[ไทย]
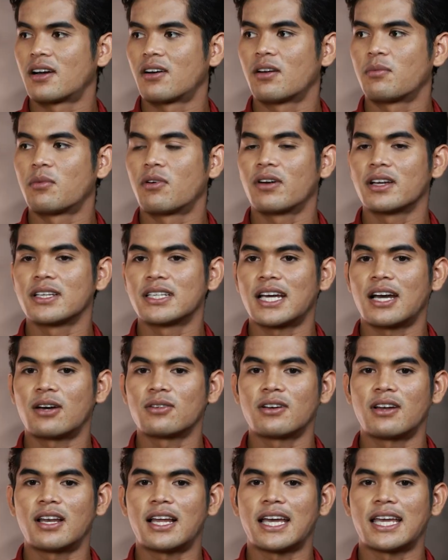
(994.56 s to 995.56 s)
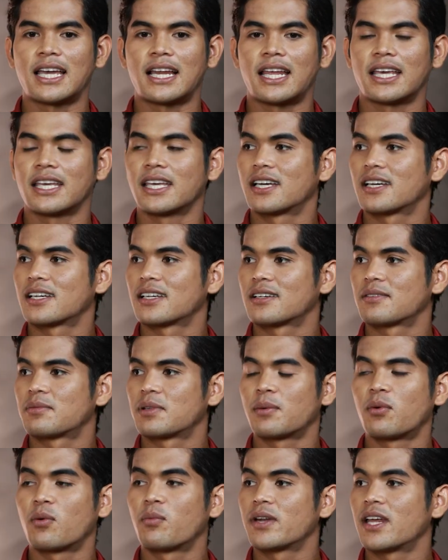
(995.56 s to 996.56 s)
เขาก็บอกว่าจะเอาเท่าไหร่อะไรเงี้ย
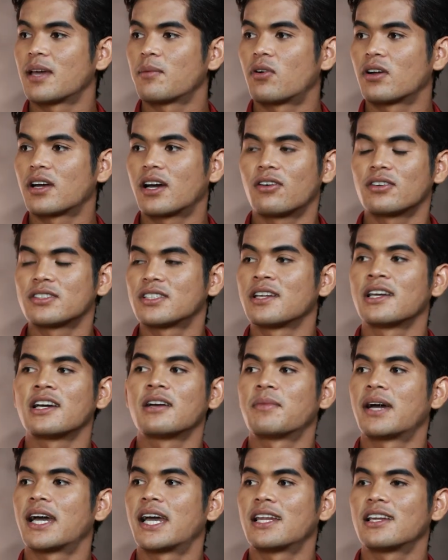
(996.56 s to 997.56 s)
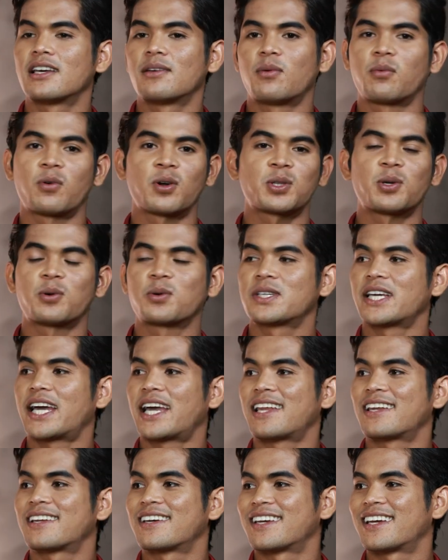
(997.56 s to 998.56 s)
แต่ผมไม่ได้บอกเขาเสนอมาให้เลย ผมก็ตกใจ
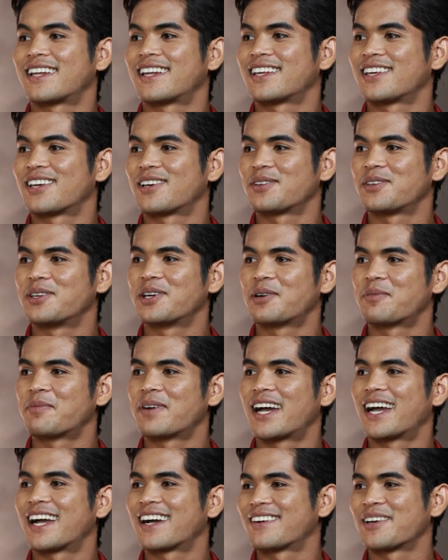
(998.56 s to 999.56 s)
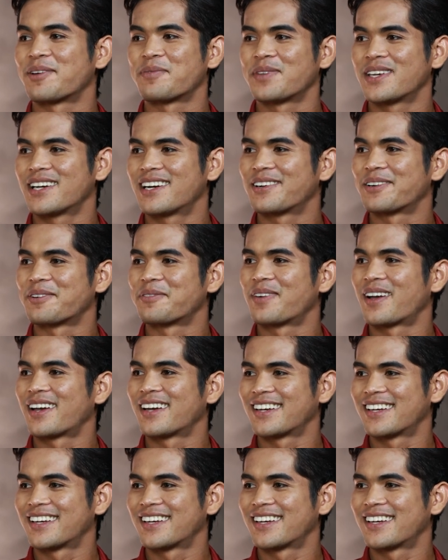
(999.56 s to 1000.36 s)
เลยอะไรเงี้ยเยอะมากแบบเยอะมา